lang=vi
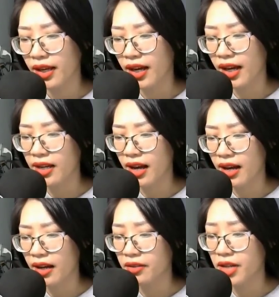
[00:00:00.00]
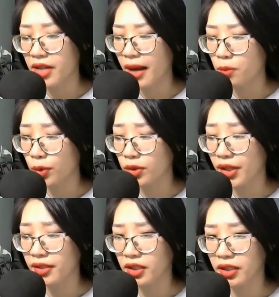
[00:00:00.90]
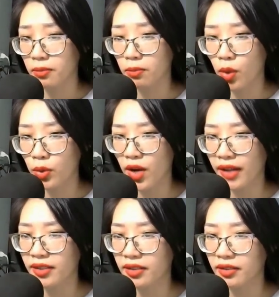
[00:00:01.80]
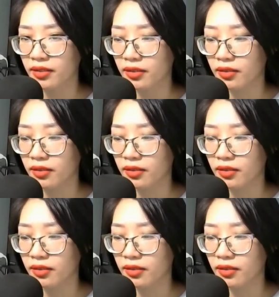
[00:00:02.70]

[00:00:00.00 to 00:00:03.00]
Hay là để hàng mộ tiện ngươi một đoạn đường.